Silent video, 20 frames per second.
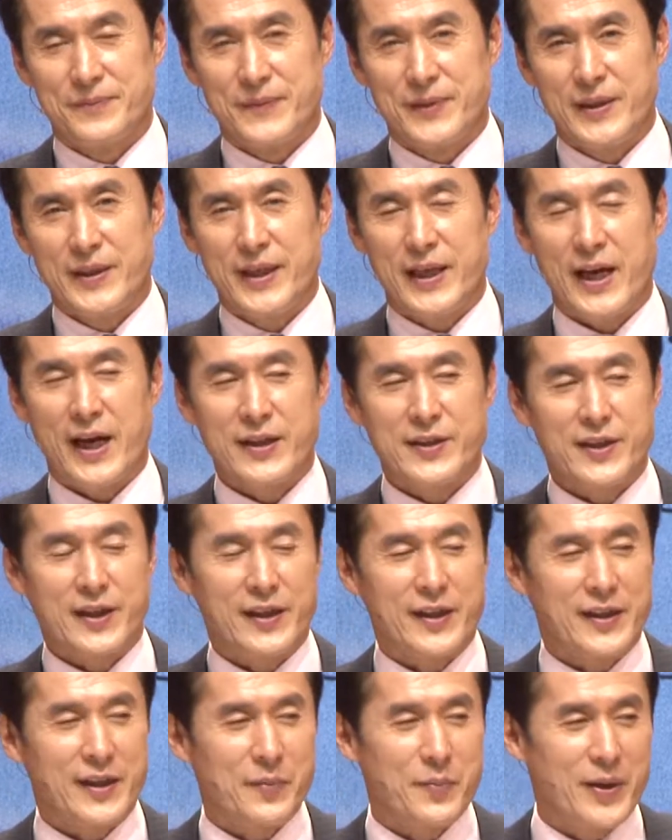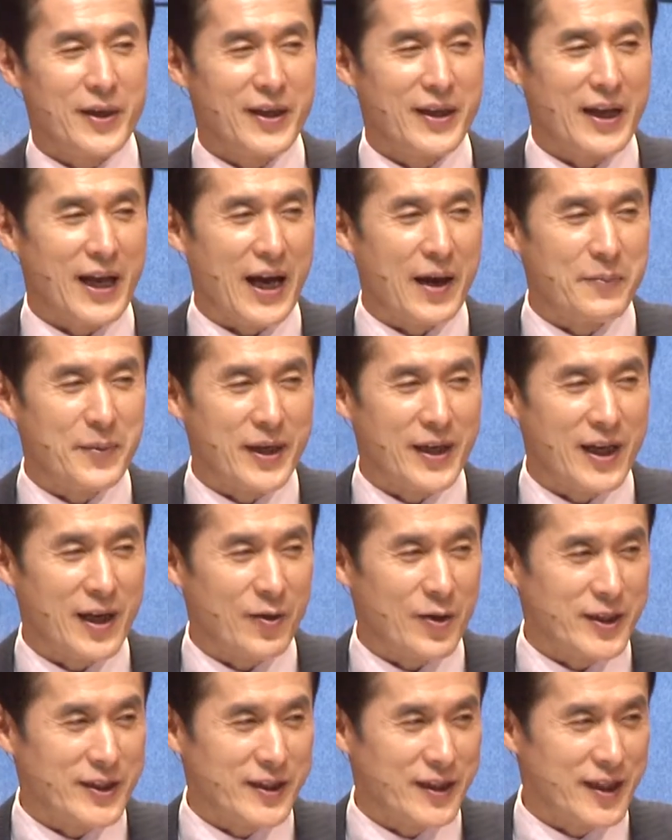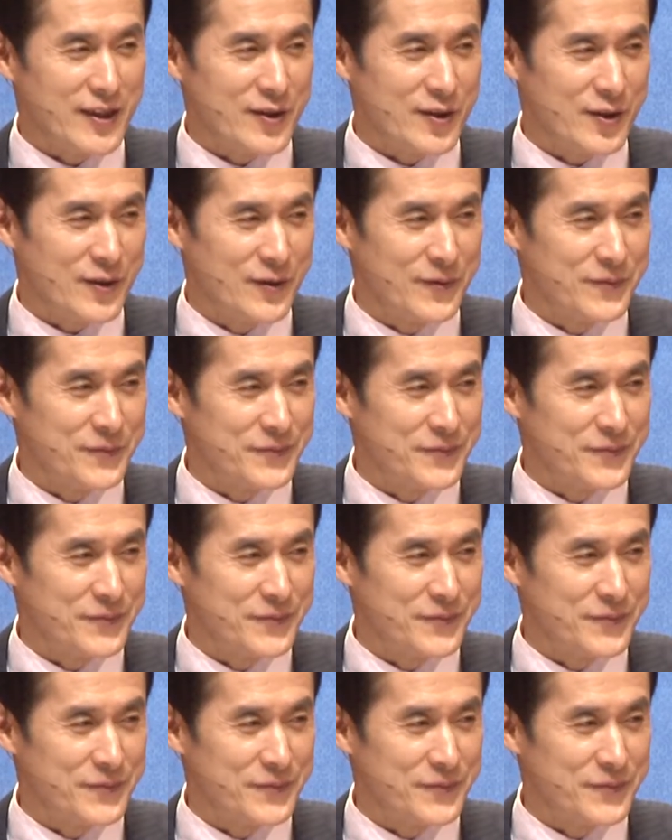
이해하셨기 때문에 아멘이라고 하셨겠죠?